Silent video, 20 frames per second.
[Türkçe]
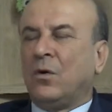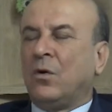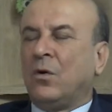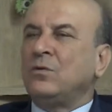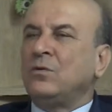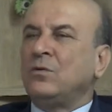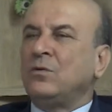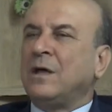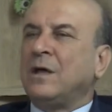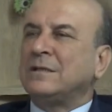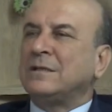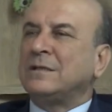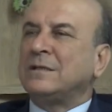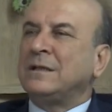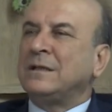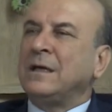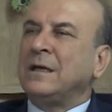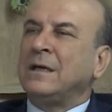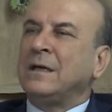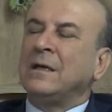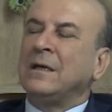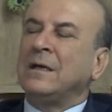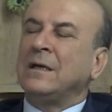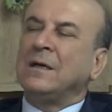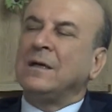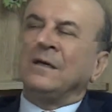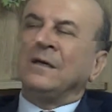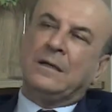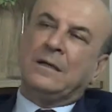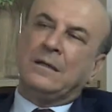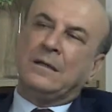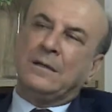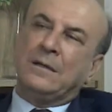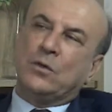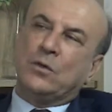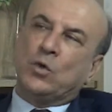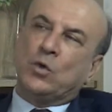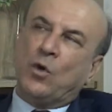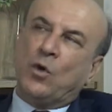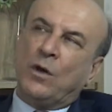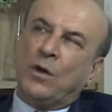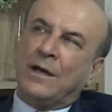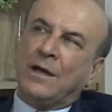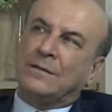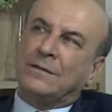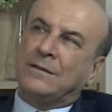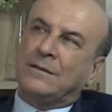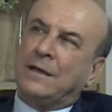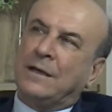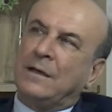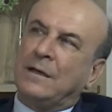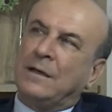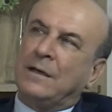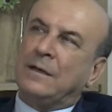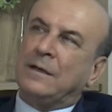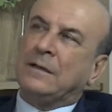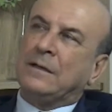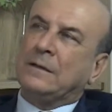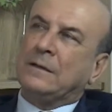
Onun haricinde e, konakta e,